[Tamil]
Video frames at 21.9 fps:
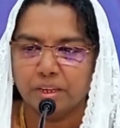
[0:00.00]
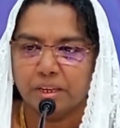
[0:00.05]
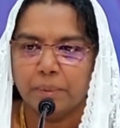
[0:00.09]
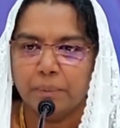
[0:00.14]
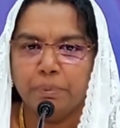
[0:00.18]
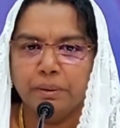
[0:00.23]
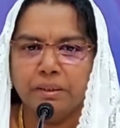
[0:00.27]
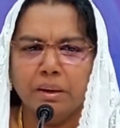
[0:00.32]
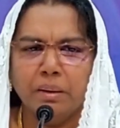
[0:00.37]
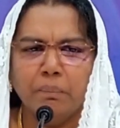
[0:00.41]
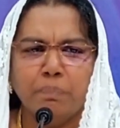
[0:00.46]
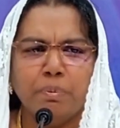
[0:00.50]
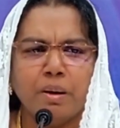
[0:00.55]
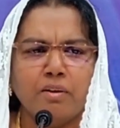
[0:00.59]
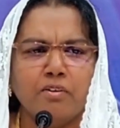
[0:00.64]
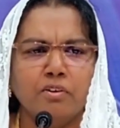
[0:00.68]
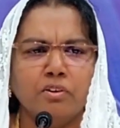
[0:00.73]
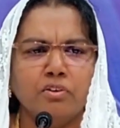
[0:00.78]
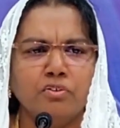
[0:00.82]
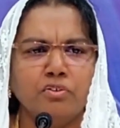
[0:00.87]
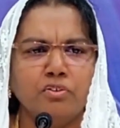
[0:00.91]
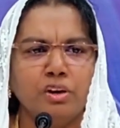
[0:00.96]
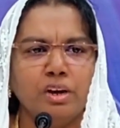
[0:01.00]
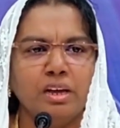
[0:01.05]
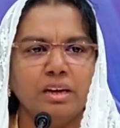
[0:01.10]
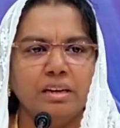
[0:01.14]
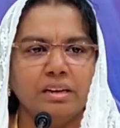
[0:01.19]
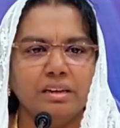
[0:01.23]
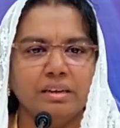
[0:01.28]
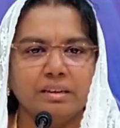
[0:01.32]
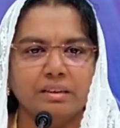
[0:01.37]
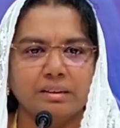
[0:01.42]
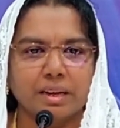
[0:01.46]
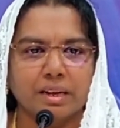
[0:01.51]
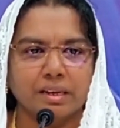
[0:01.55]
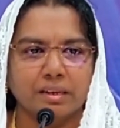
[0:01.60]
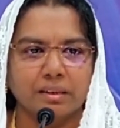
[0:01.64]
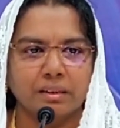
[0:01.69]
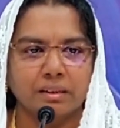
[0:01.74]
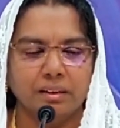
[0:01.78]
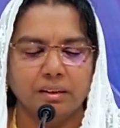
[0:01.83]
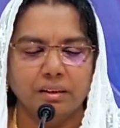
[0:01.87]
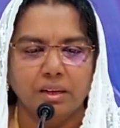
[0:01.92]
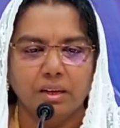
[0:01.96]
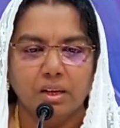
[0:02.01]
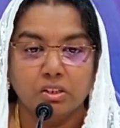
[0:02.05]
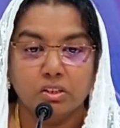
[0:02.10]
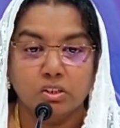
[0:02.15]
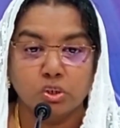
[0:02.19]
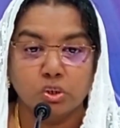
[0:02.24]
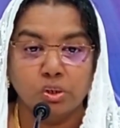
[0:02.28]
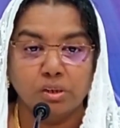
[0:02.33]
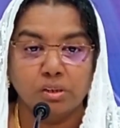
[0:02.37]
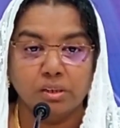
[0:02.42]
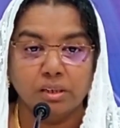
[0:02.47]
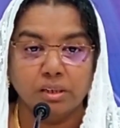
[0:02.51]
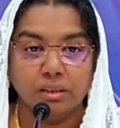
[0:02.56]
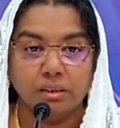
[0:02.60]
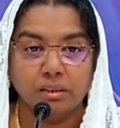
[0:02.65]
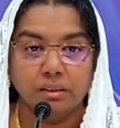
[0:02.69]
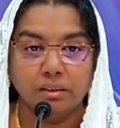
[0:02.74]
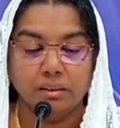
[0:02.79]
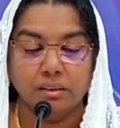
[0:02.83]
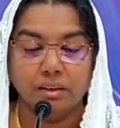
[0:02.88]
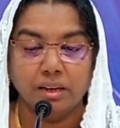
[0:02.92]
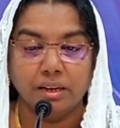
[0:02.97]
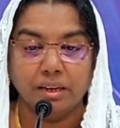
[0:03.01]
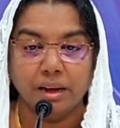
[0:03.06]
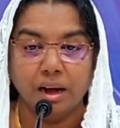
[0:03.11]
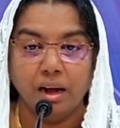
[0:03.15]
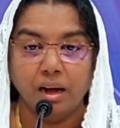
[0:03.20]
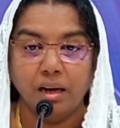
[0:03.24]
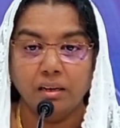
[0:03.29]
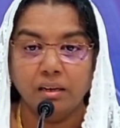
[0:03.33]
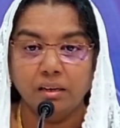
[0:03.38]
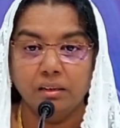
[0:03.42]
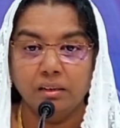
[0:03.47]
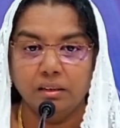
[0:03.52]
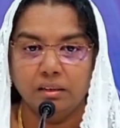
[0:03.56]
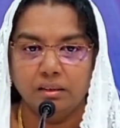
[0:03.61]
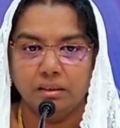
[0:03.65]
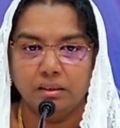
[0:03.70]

இப்பதான் பவர்ஃபுல்லா நிக்கிறாரு சொல்றாரு நான் யாரு